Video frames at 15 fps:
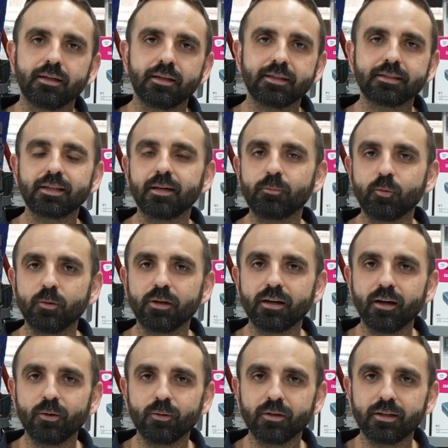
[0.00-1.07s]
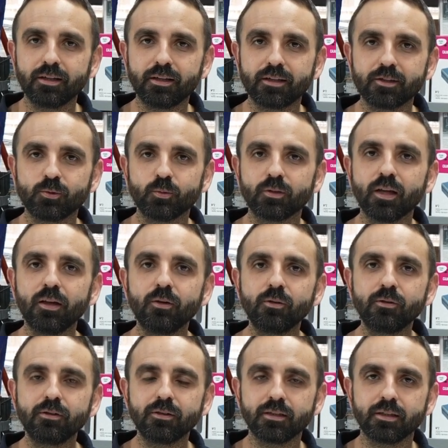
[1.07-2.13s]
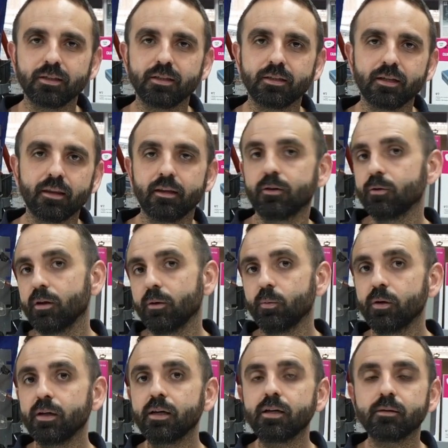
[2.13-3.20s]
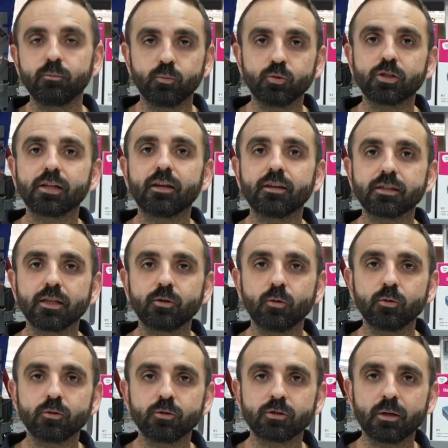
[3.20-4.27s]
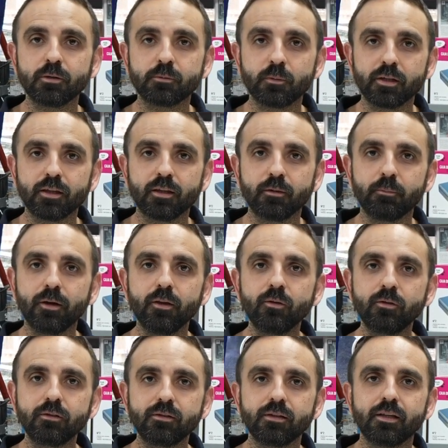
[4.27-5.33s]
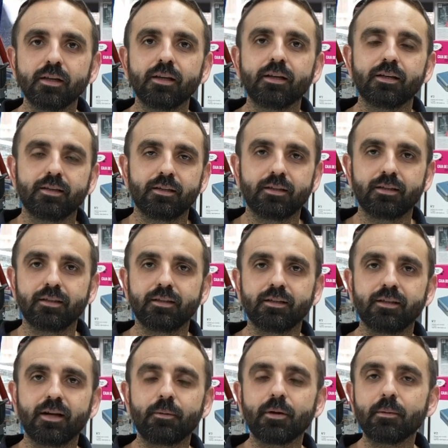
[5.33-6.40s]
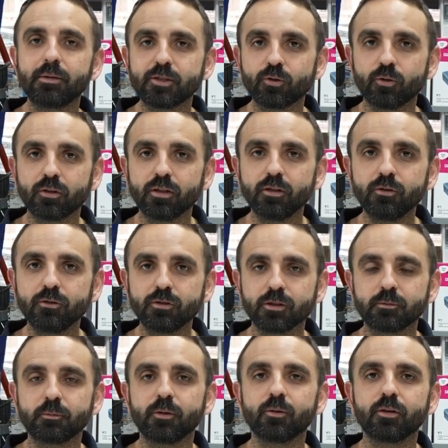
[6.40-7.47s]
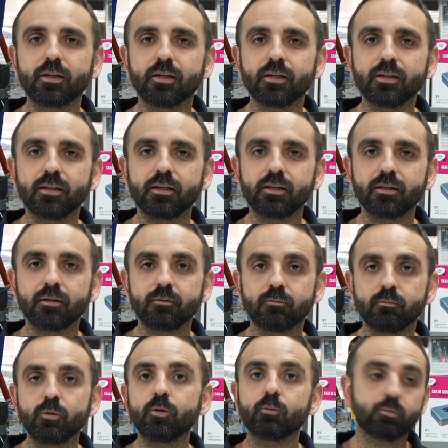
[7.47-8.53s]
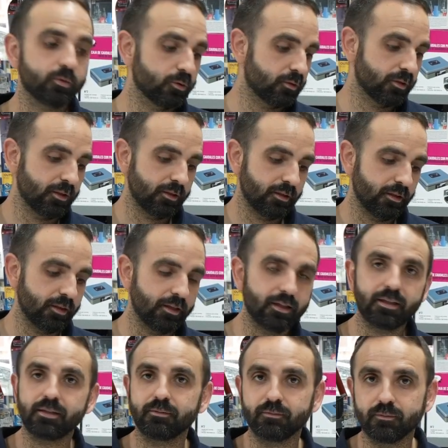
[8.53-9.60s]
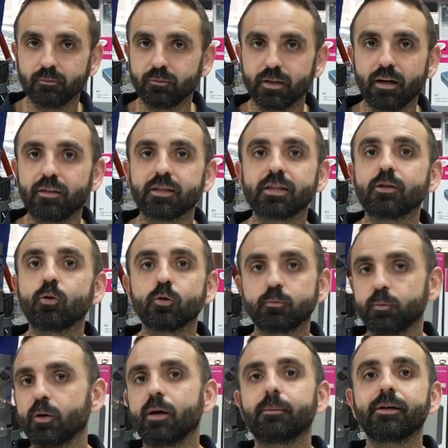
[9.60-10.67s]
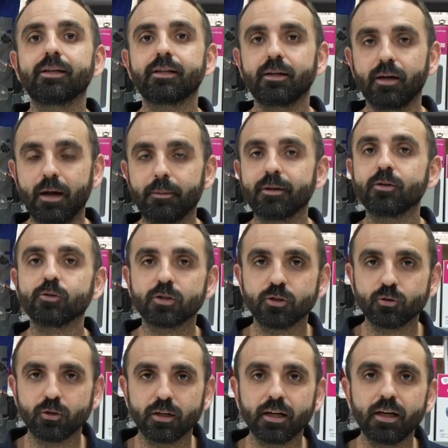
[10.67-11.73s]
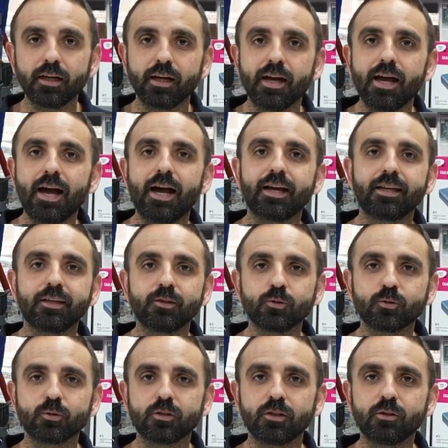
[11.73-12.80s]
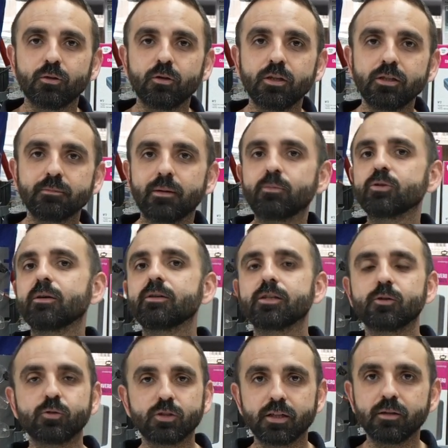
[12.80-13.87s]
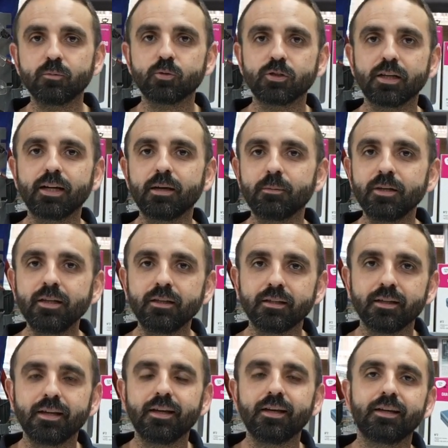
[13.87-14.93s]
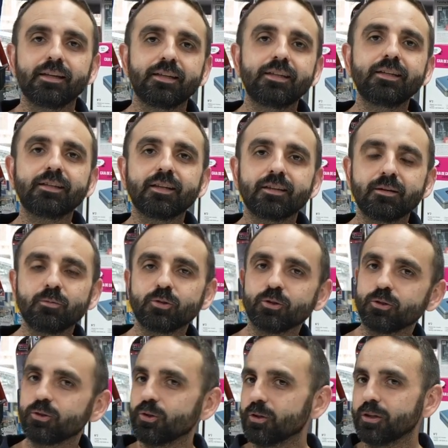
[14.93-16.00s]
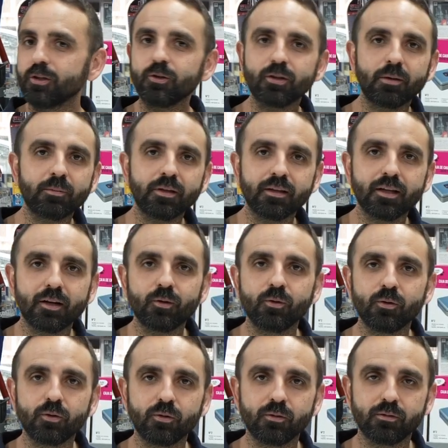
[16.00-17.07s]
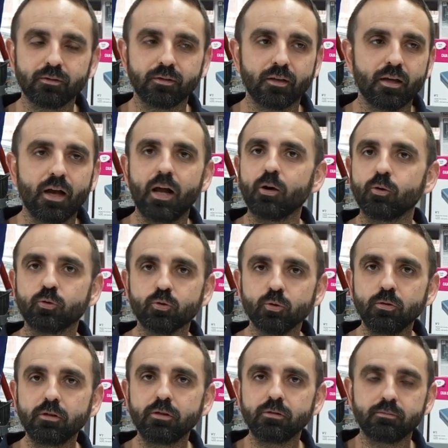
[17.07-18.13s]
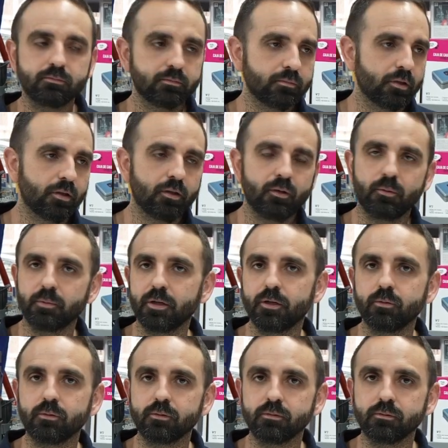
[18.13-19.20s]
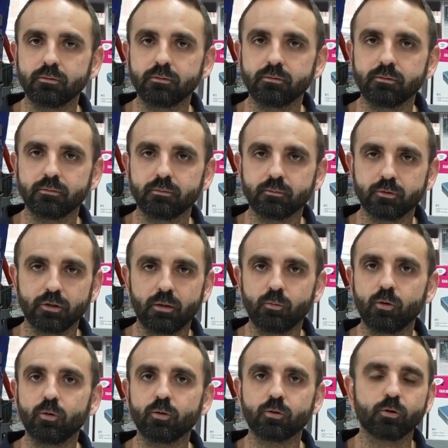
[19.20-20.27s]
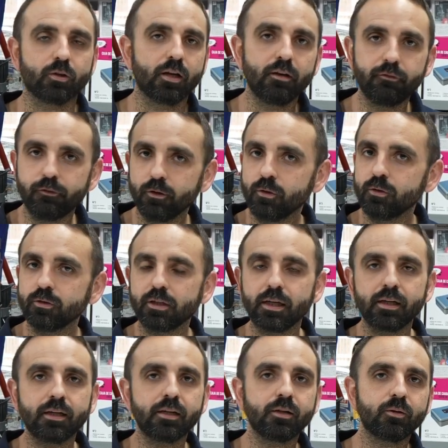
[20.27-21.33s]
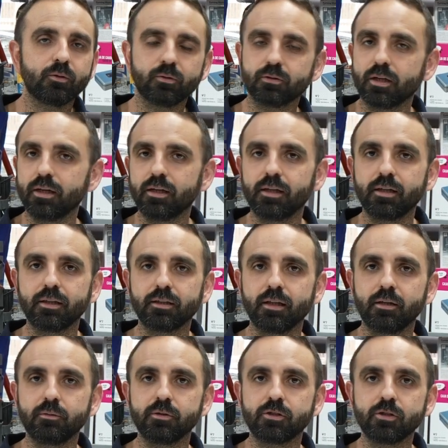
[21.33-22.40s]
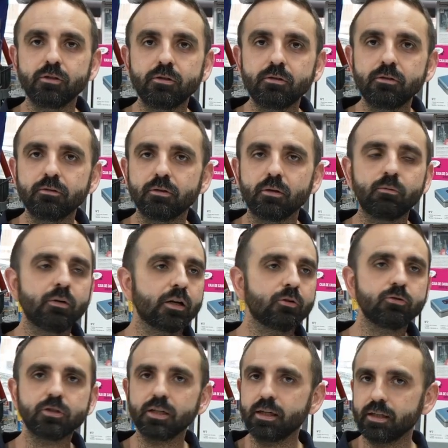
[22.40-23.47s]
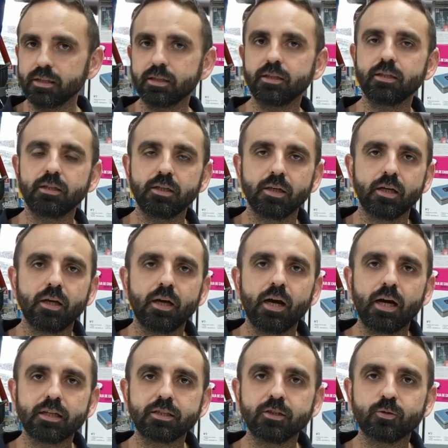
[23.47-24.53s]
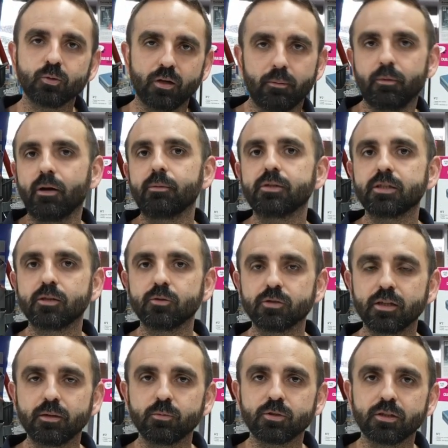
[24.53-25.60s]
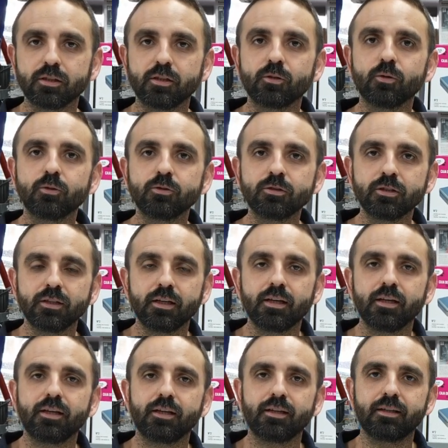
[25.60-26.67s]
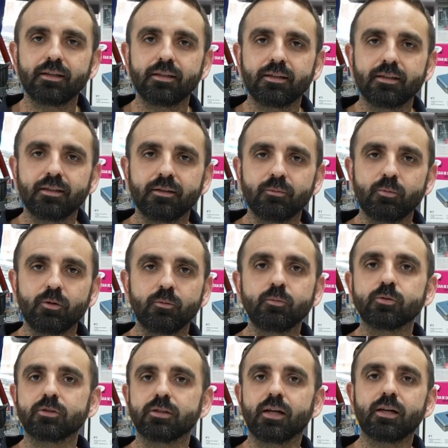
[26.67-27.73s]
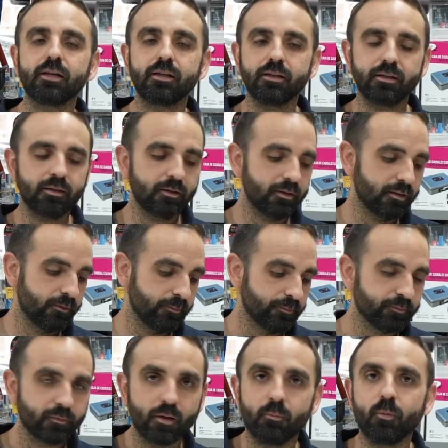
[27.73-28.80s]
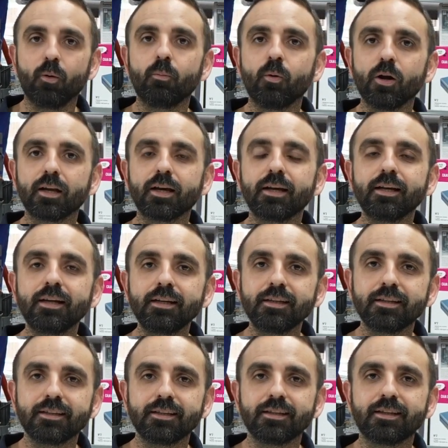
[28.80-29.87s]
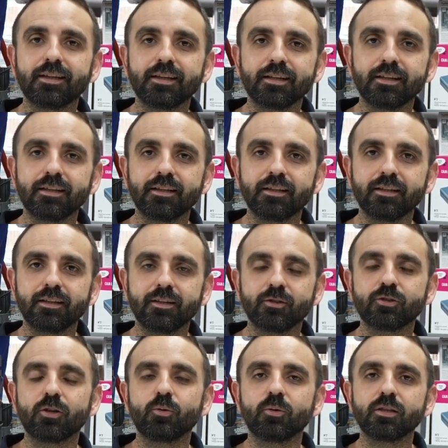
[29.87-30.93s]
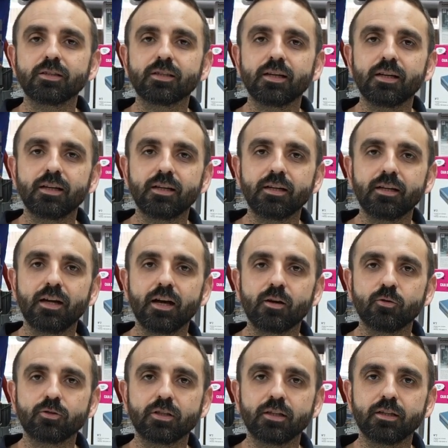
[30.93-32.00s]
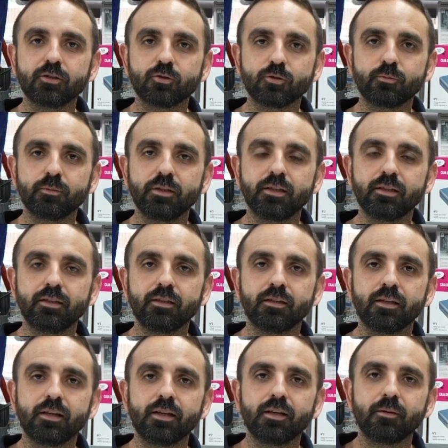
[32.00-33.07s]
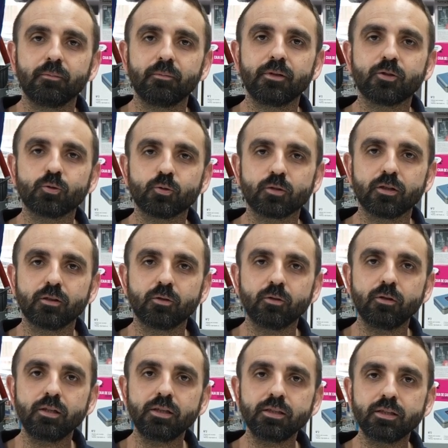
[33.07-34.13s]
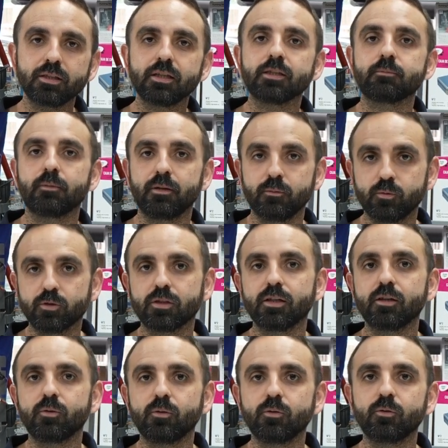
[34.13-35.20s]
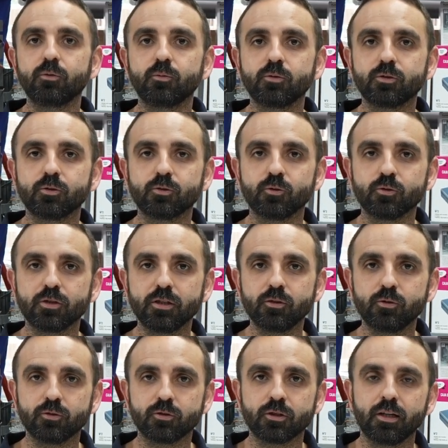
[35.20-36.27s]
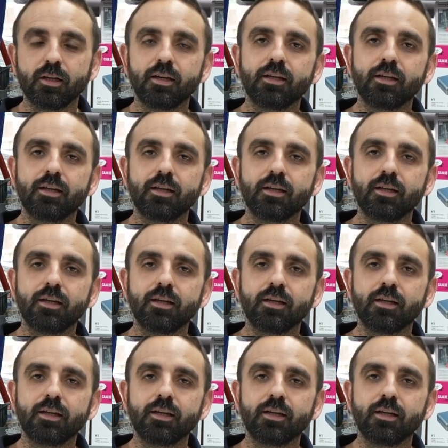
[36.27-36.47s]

estará publicado el resultado y nada, enhorabuena, muchas gracias a todos los que habéis participado, eh, habrá más sorteos, espero que, bueno, pues eh, gracias a todos por haber, habernos hecho llegar a 500 suscriptores, vamos a ver si conseguimos llegar a 1000 y tendremos otro sorteo también de algo, algo chulo, bien un pues a lo mejor otro teléfono, otra, otra televisión o alguna cosa así, así chula, pero a ver si conseguimos entre todos eh, bueno, pues darle bombo al canal y que, nos ayudéis a, conseguir esos mil, mil suscriptores. Esperemos que con nuestros consejos